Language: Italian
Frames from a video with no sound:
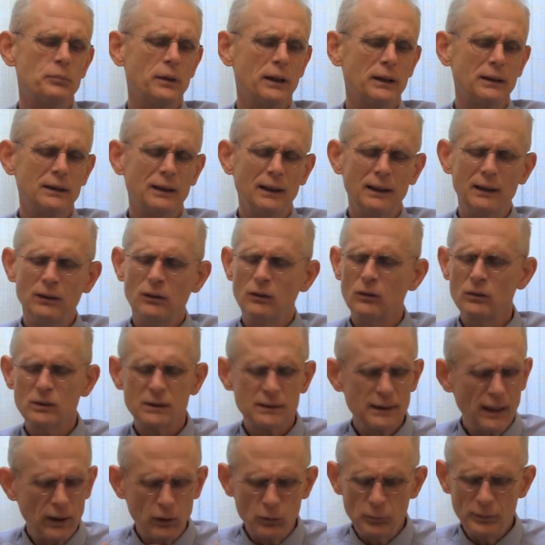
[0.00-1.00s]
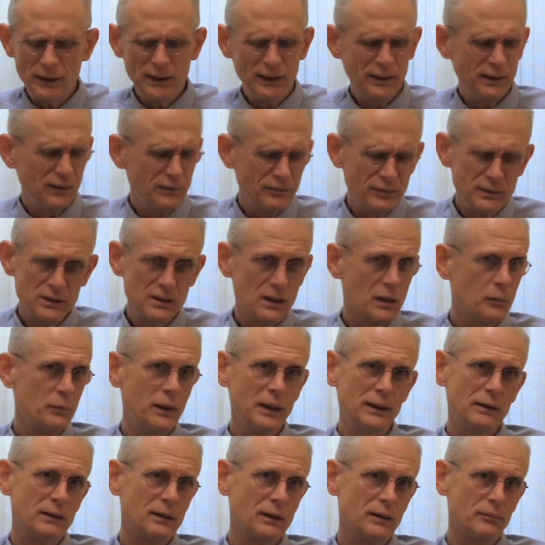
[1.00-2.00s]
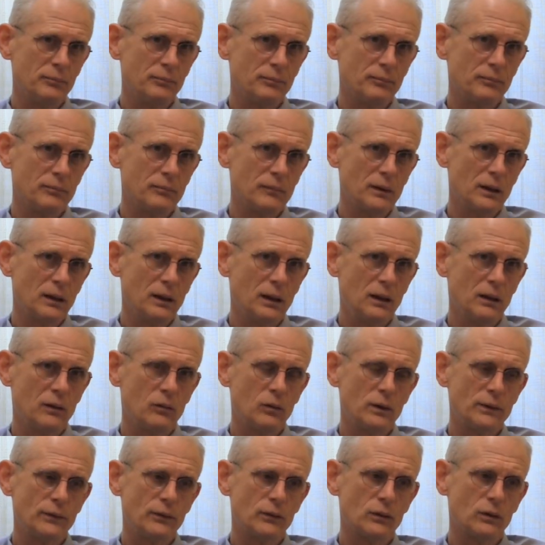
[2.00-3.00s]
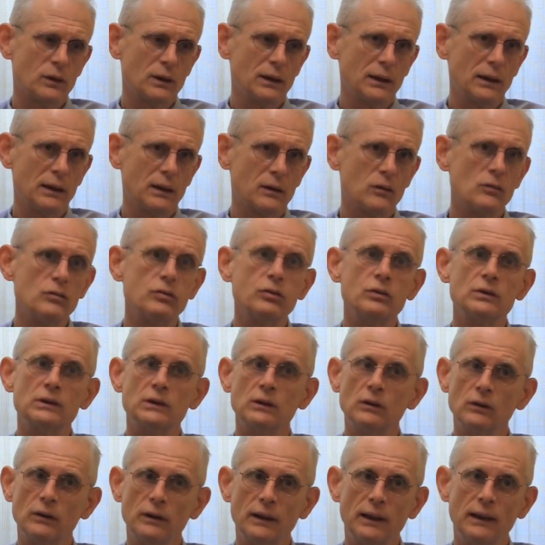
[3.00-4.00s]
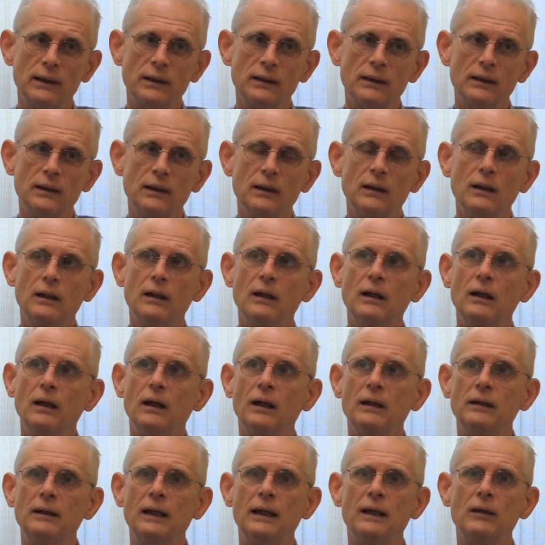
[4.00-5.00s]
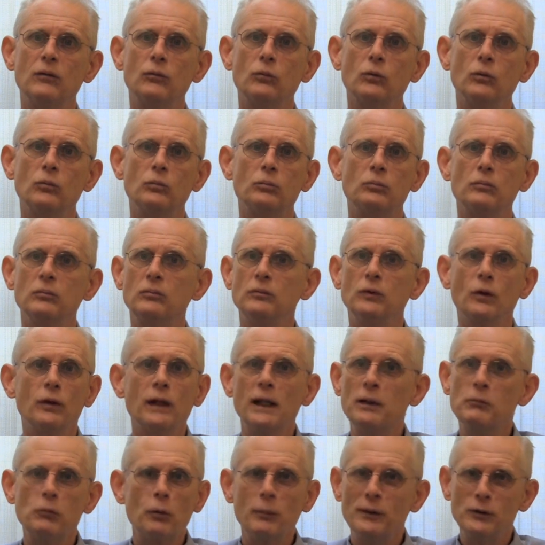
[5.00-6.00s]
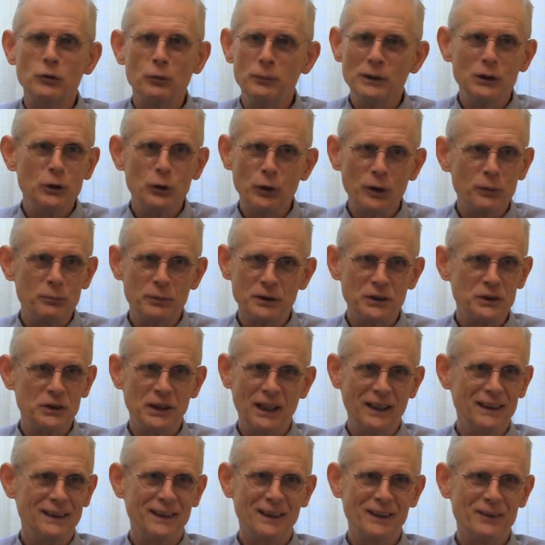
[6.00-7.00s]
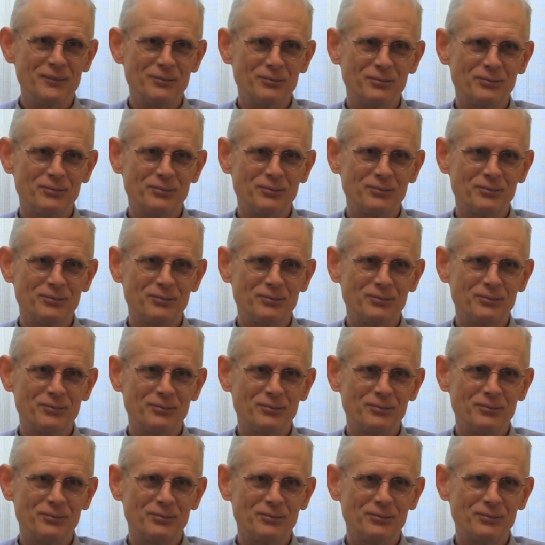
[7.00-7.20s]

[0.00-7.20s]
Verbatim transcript: perché non stanno bene fisicamente e questo crea confusione ed è un, non è il momento migliore per scegliere.